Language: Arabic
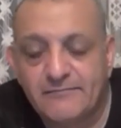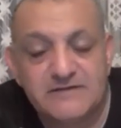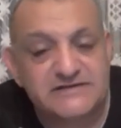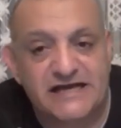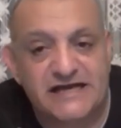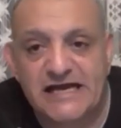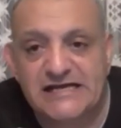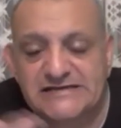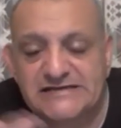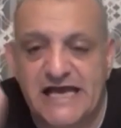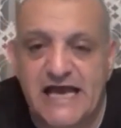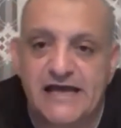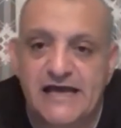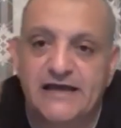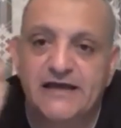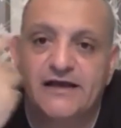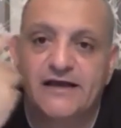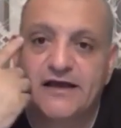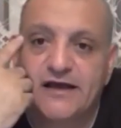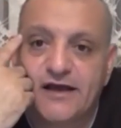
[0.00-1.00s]
مسيحيه ازاي
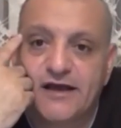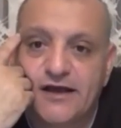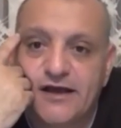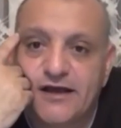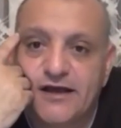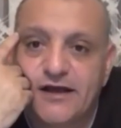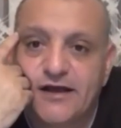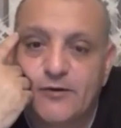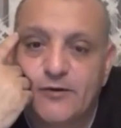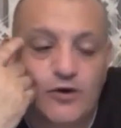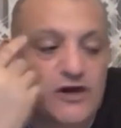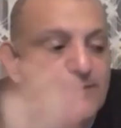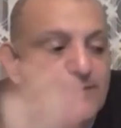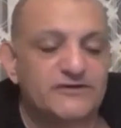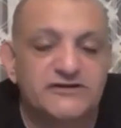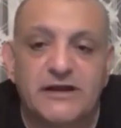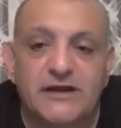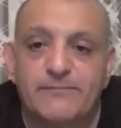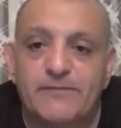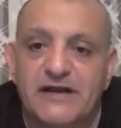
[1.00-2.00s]
وهي
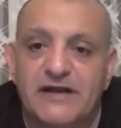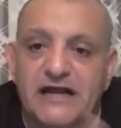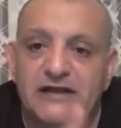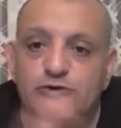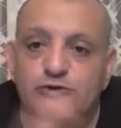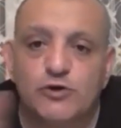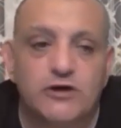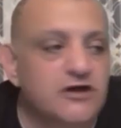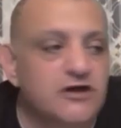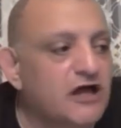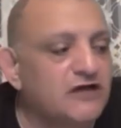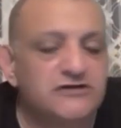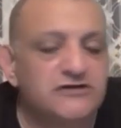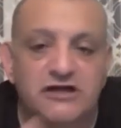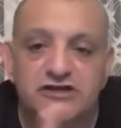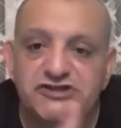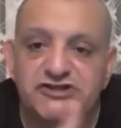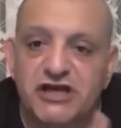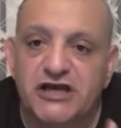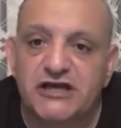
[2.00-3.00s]
بتطبل على طول الخط
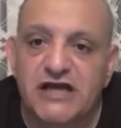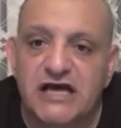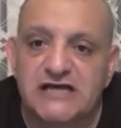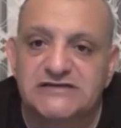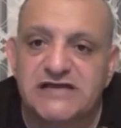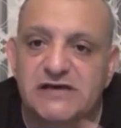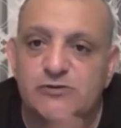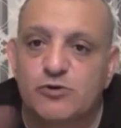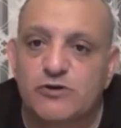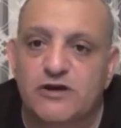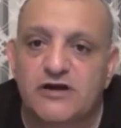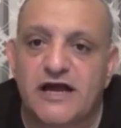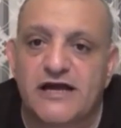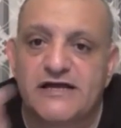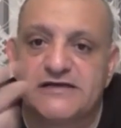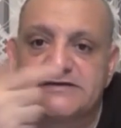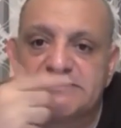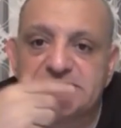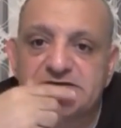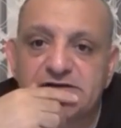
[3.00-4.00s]
لشيخ الازهر
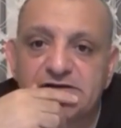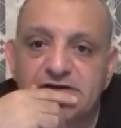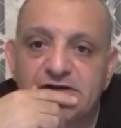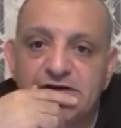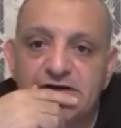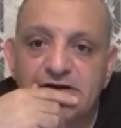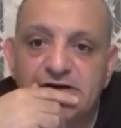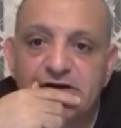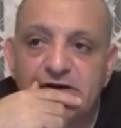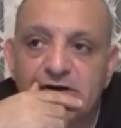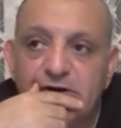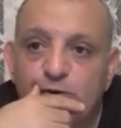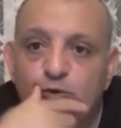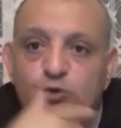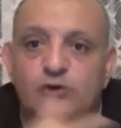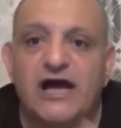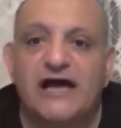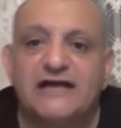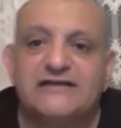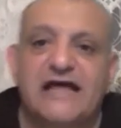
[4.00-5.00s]
والرئيس
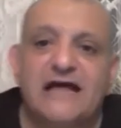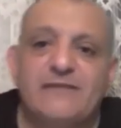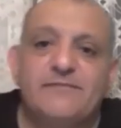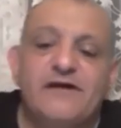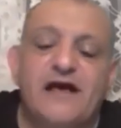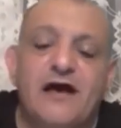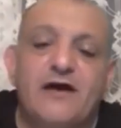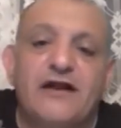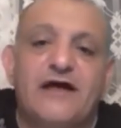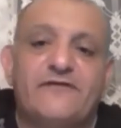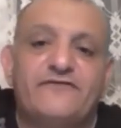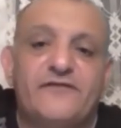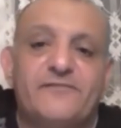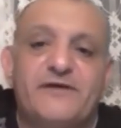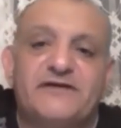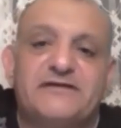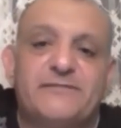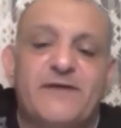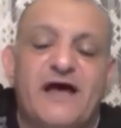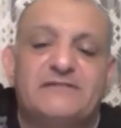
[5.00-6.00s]
وراحت قال بيقول لك في
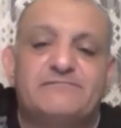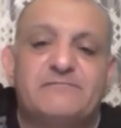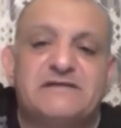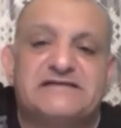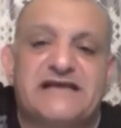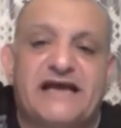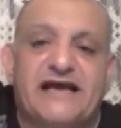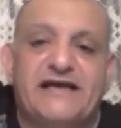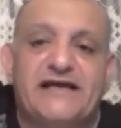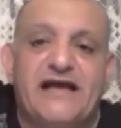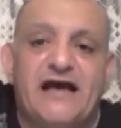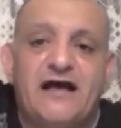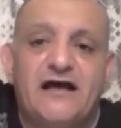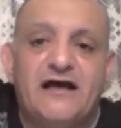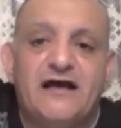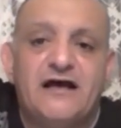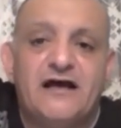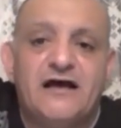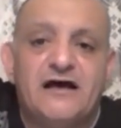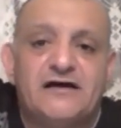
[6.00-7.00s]
بنت بقت مسيحيه
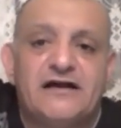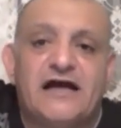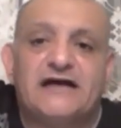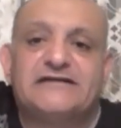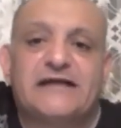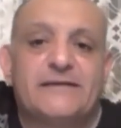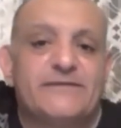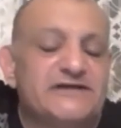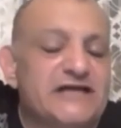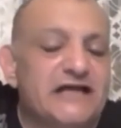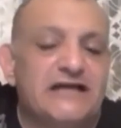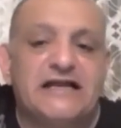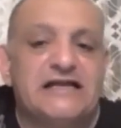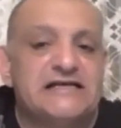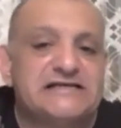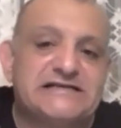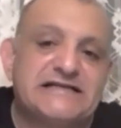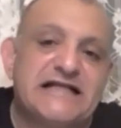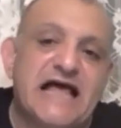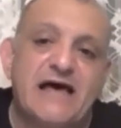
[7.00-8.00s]
راحت جابتها
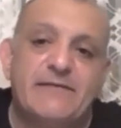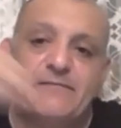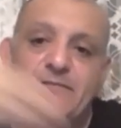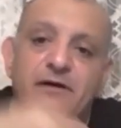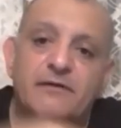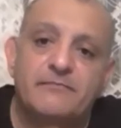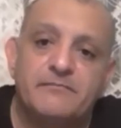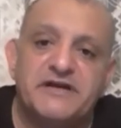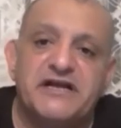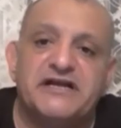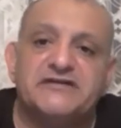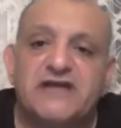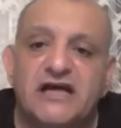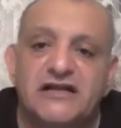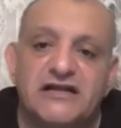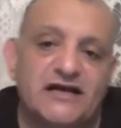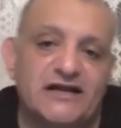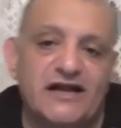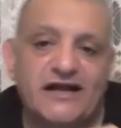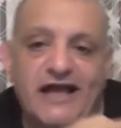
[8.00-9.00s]
للاسلام من
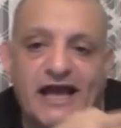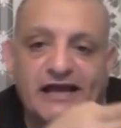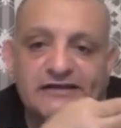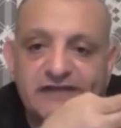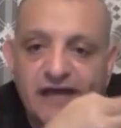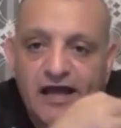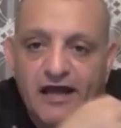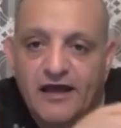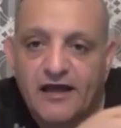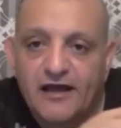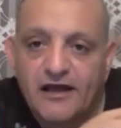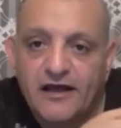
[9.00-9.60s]
ايطاليا رجعتها